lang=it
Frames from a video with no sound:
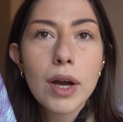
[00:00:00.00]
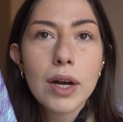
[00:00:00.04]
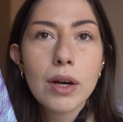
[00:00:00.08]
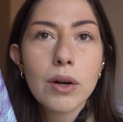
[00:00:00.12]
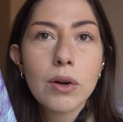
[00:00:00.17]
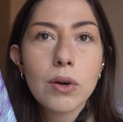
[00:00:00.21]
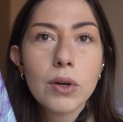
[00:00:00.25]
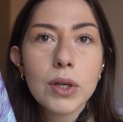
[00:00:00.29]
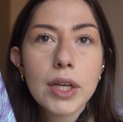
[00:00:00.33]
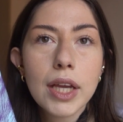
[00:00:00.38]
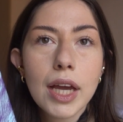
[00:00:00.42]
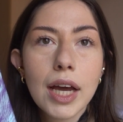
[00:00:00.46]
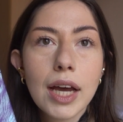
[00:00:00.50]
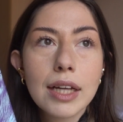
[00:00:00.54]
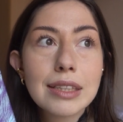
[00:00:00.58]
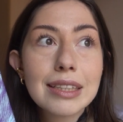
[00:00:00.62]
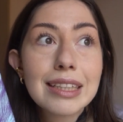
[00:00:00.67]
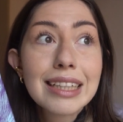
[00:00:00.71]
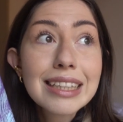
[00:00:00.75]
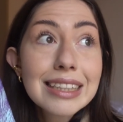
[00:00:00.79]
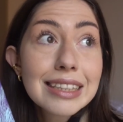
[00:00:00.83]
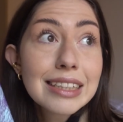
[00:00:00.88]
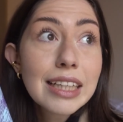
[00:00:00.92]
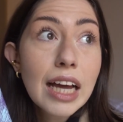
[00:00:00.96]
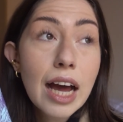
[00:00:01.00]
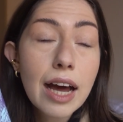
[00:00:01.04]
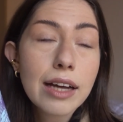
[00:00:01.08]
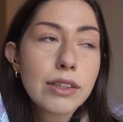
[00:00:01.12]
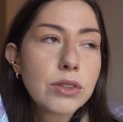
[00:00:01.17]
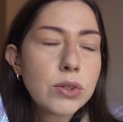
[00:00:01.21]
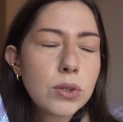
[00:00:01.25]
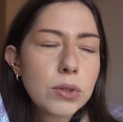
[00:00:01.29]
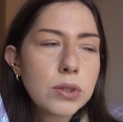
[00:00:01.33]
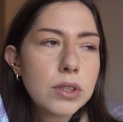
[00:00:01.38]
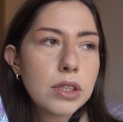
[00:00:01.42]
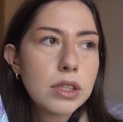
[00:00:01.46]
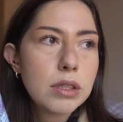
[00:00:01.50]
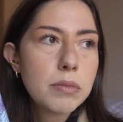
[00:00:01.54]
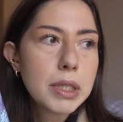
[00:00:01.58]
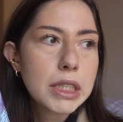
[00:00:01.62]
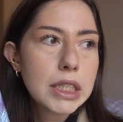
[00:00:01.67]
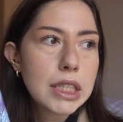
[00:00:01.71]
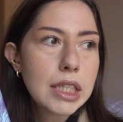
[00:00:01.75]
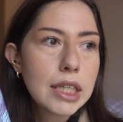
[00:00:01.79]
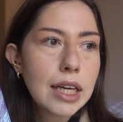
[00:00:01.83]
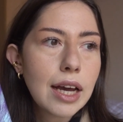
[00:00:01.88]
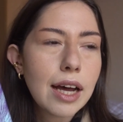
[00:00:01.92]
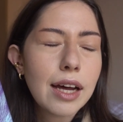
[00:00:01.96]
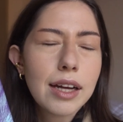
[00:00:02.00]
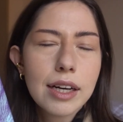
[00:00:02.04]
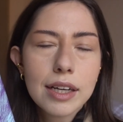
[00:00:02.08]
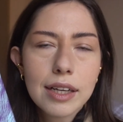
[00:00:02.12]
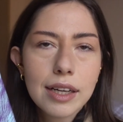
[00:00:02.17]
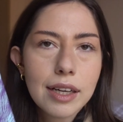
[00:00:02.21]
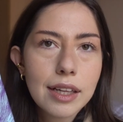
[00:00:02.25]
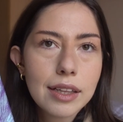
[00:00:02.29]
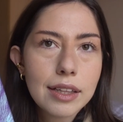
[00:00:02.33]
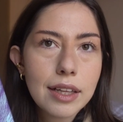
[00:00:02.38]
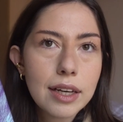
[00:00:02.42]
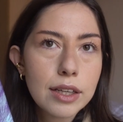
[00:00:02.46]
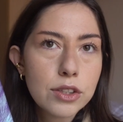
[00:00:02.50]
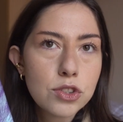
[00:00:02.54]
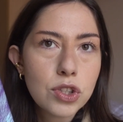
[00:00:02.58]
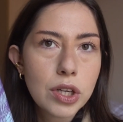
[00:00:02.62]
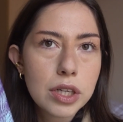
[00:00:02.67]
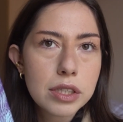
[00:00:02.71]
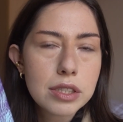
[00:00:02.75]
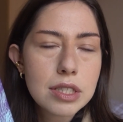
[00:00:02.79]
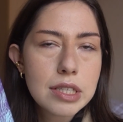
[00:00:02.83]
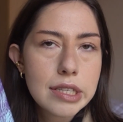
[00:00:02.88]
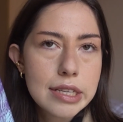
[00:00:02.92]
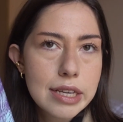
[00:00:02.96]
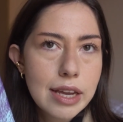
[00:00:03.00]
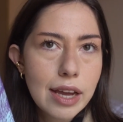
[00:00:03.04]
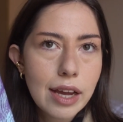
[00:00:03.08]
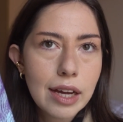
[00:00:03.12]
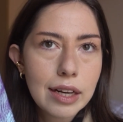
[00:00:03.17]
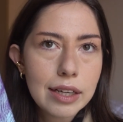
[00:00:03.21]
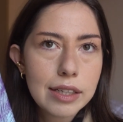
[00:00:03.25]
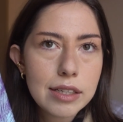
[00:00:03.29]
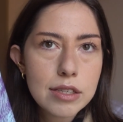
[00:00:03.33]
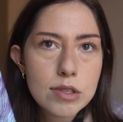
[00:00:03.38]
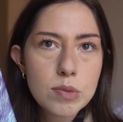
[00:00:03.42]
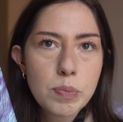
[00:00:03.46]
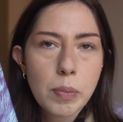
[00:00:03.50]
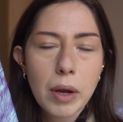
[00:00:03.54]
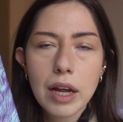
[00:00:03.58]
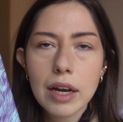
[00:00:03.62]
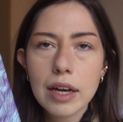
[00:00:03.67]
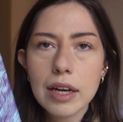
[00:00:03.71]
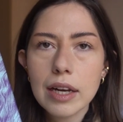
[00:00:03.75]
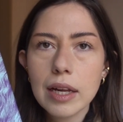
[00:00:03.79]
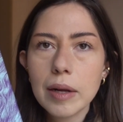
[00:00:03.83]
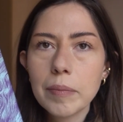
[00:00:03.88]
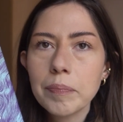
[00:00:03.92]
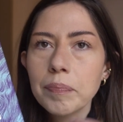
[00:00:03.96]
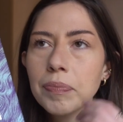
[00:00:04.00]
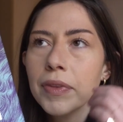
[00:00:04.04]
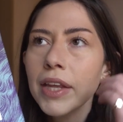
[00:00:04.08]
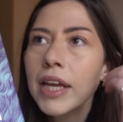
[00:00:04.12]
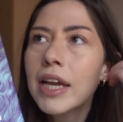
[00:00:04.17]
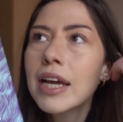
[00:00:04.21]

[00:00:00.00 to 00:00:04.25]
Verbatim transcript: quello che ha tentato di dimenticare e di lasciarsi alle spalle.